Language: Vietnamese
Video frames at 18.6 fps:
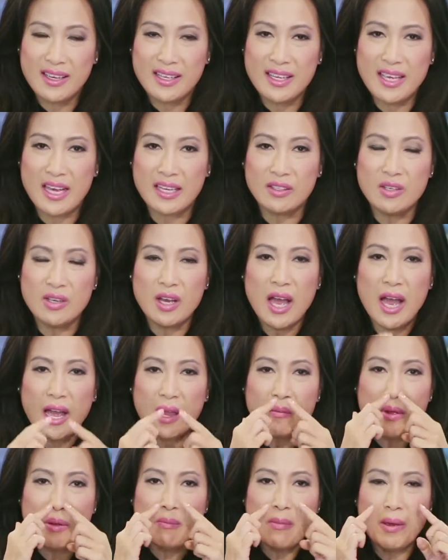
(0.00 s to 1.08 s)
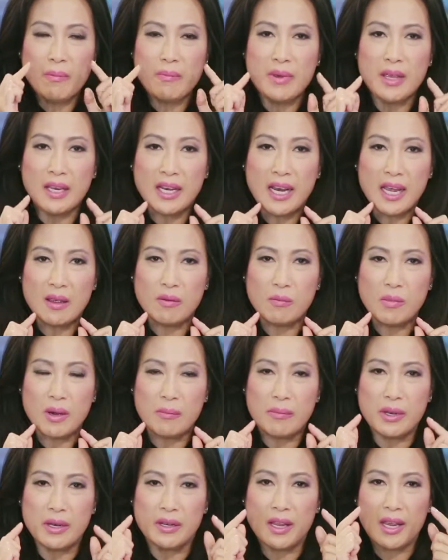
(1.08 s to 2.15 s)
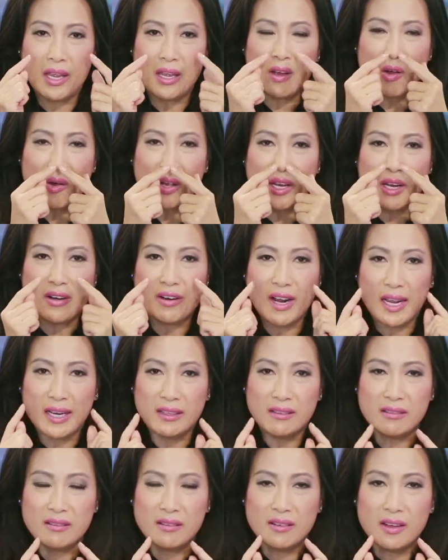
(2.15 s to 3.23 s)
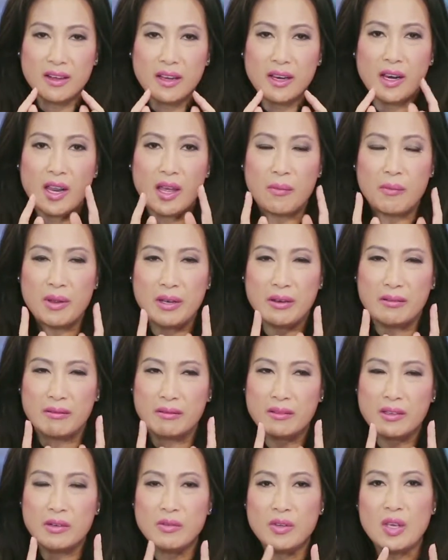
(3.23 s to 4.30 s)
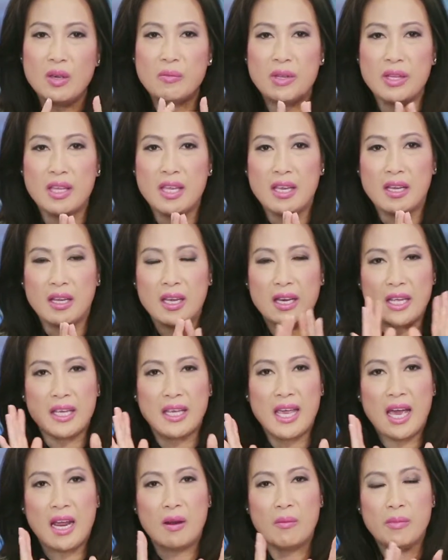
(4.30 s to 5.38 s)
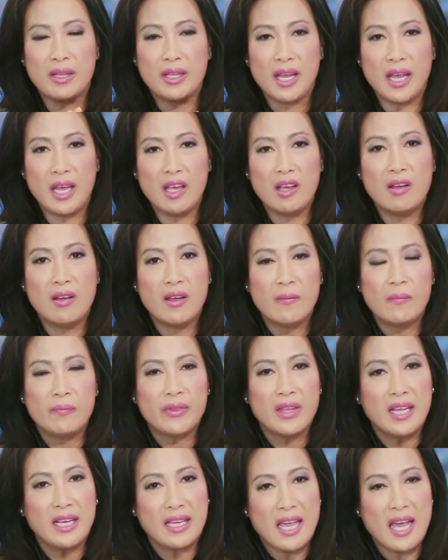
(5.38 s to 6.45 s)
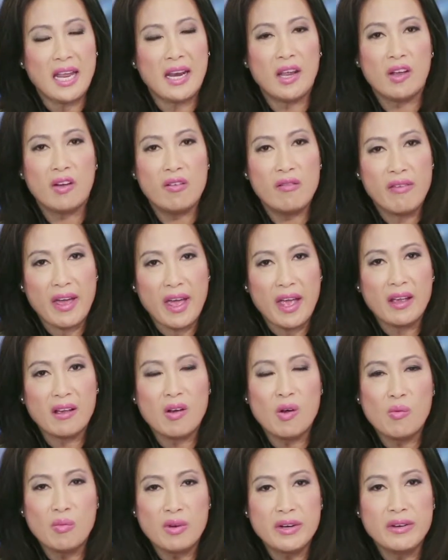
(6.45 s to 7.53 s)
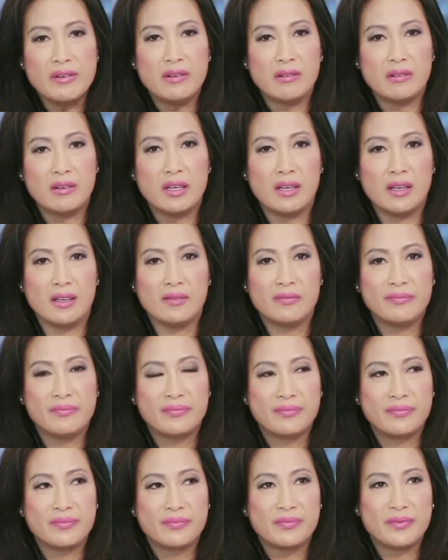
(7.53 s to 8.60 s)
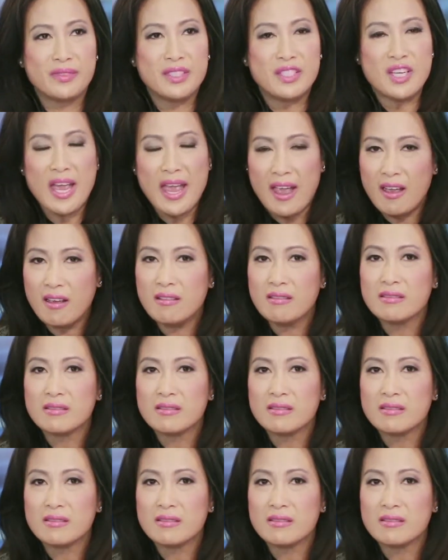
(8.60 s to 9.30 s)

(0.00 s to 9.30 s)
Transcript: và dạ, thưa hai bên mép miệng này mà mình thấy có cái rãnh là mình tự nhiên mình nhìn cái làn da đó mình thấy làn da này có vẻ không có được uh, trẻ